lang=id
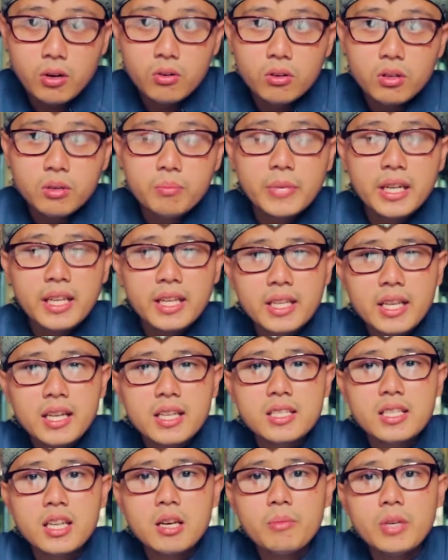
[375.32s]
tahun milenial
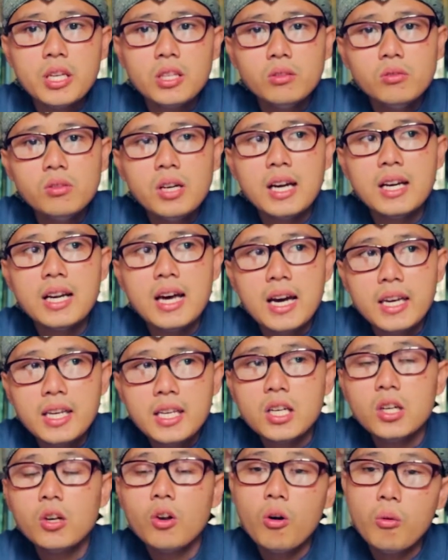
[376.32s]
islami itu
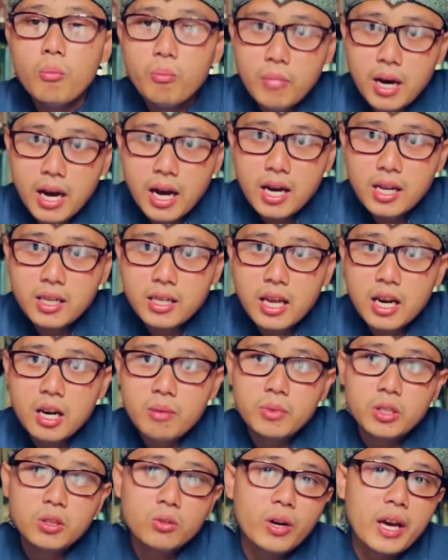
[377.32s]
ngadain lomba
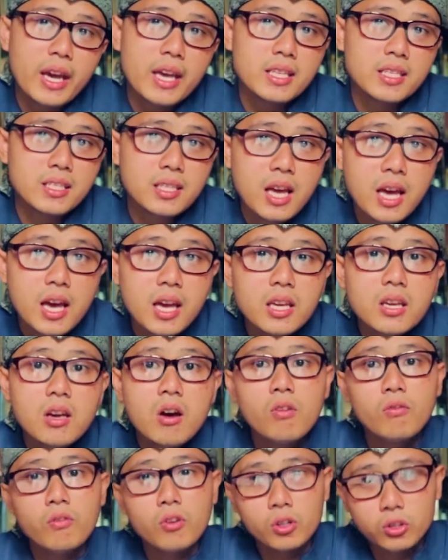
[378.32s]
dalam bentuk esai,
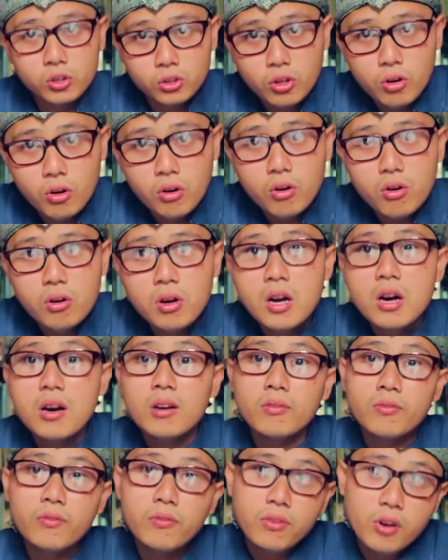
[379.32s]
foto,
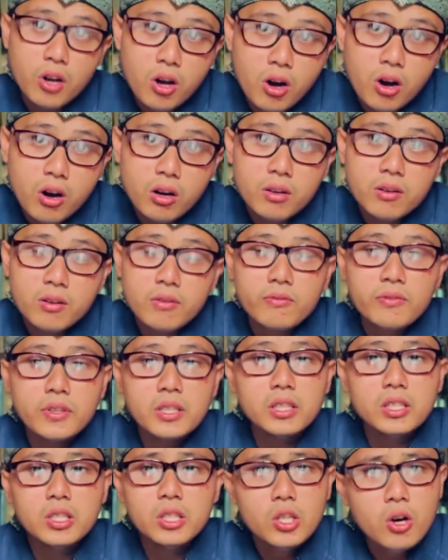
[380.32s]
vlog,
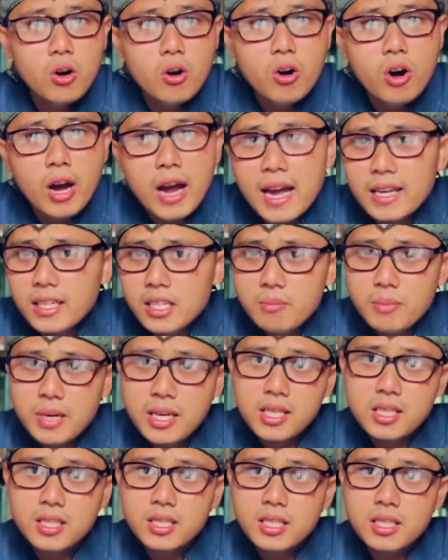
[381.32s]
video,
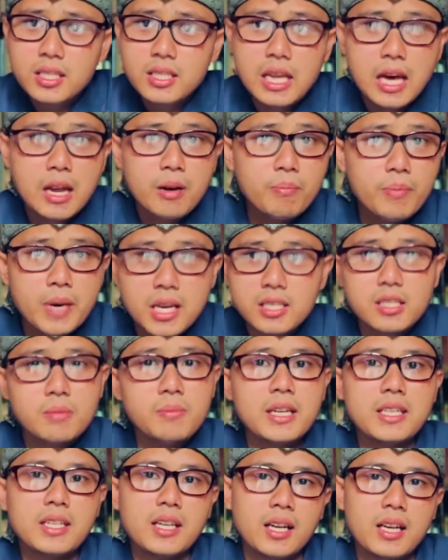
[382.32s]
animasi, dan
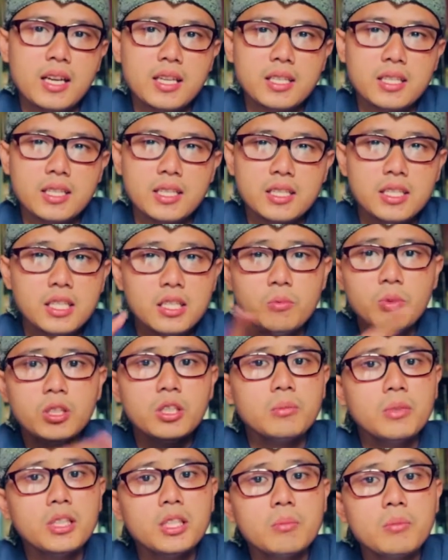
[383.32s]
masih banyak lagi. Jadi buat
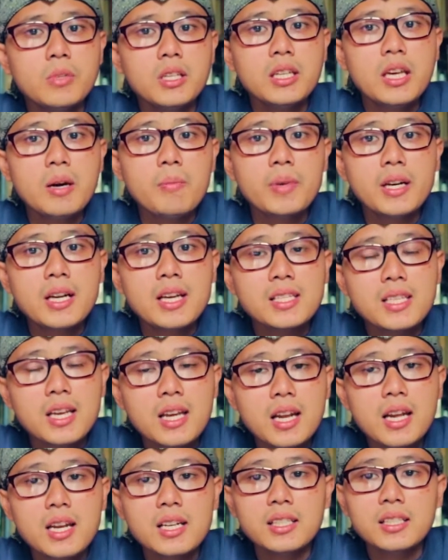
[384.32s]
teman-teman yang
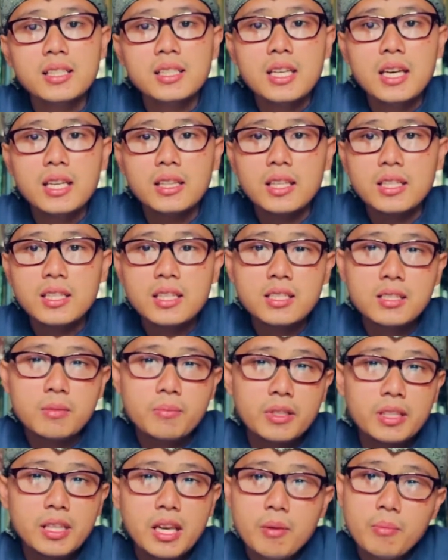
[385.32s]
penasaran kegiatannya
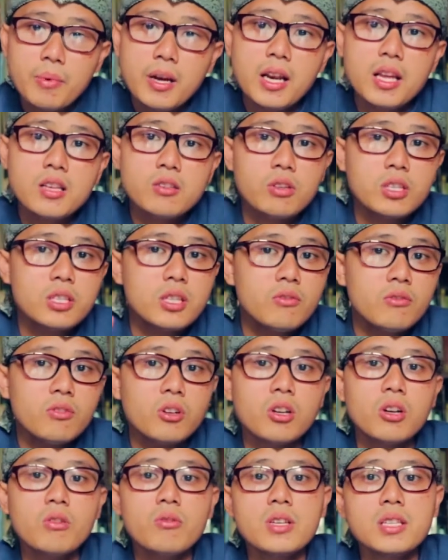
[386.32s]
seperti apa, langsung aja
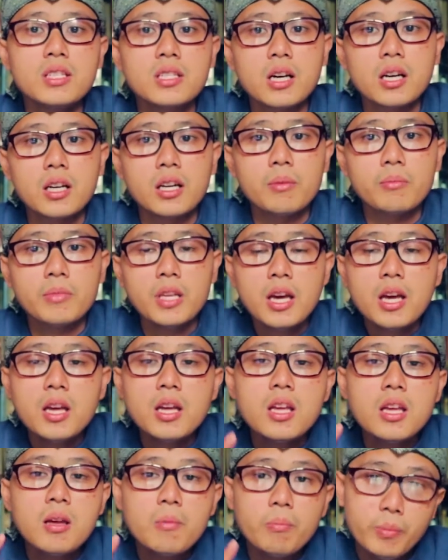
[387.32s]
follow Instagramnya
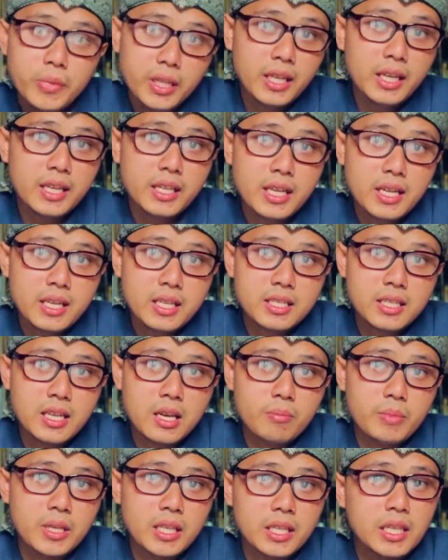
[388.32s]
milenial
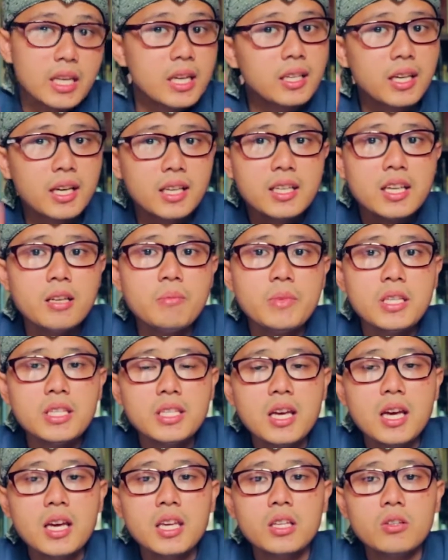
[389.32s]
islami. Dan kalian
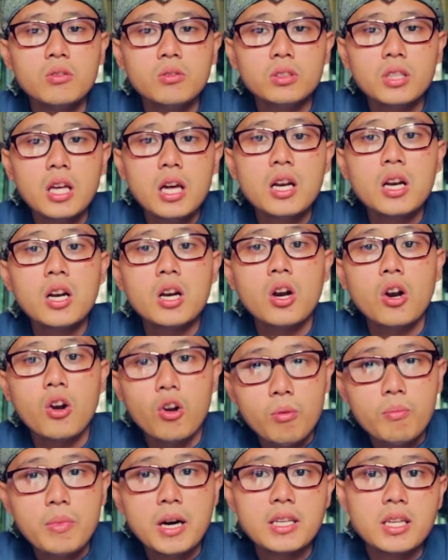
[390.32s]
bisa ikutan
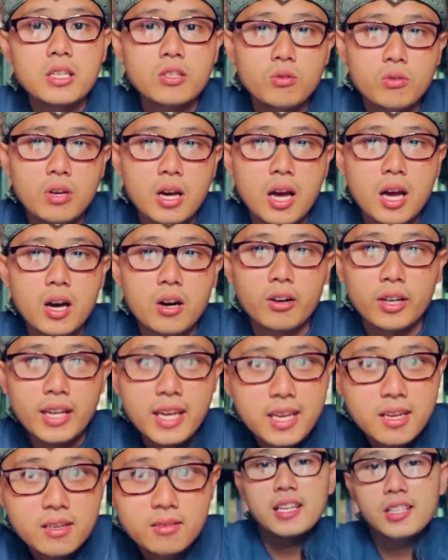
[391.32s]
lombanya juga.
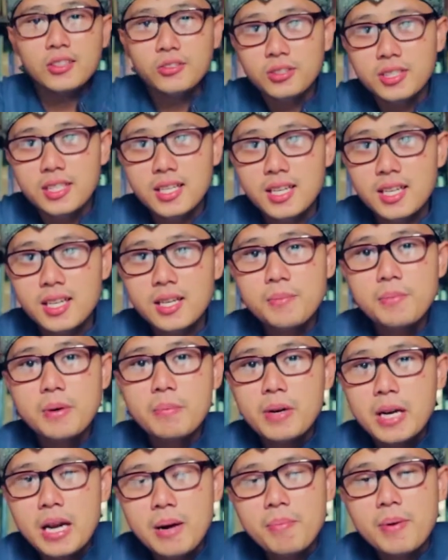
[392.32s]
Oke, okay? nah itu dia
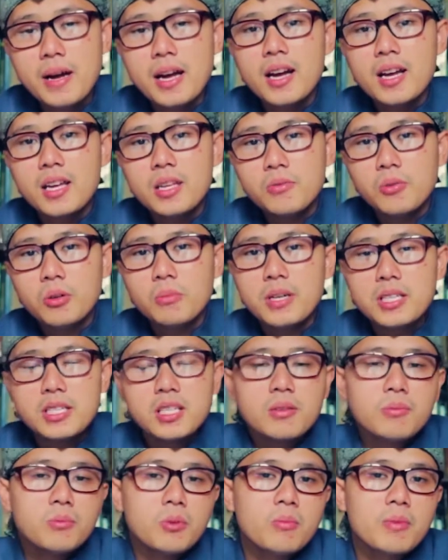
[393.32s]
beberapa
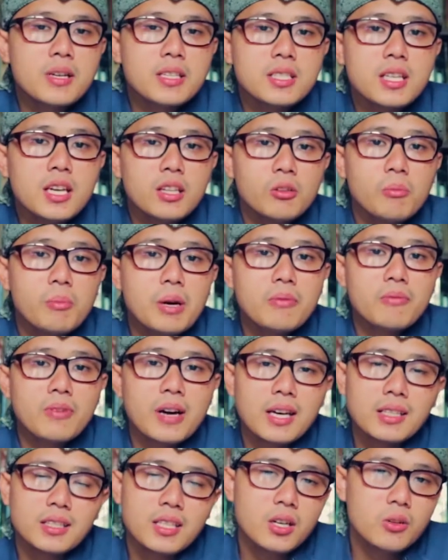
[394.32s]
informasi-informasi atau
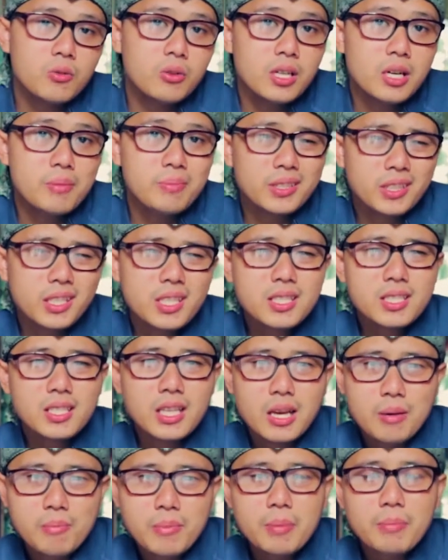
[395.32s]
manfaat yang gue dapetin
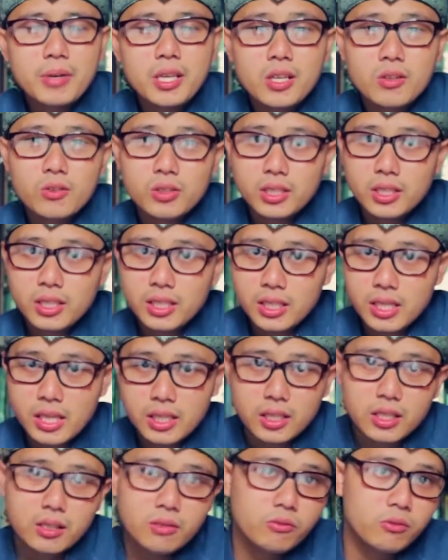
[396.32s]
selama mengikuti
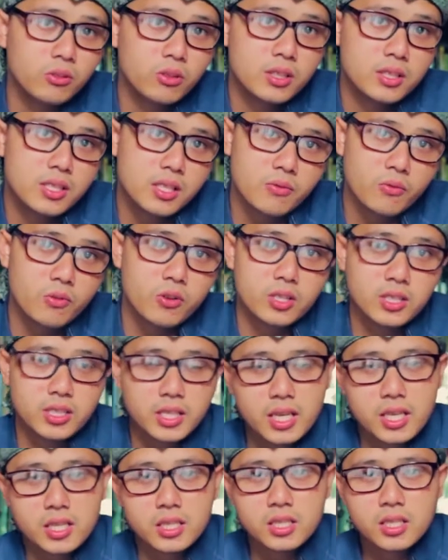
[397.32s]
dan Influencer for
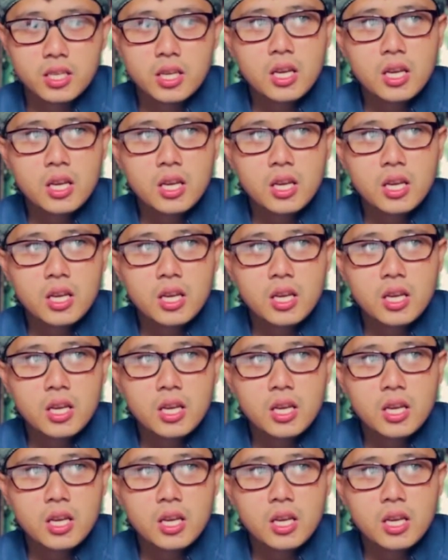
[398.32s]
Change.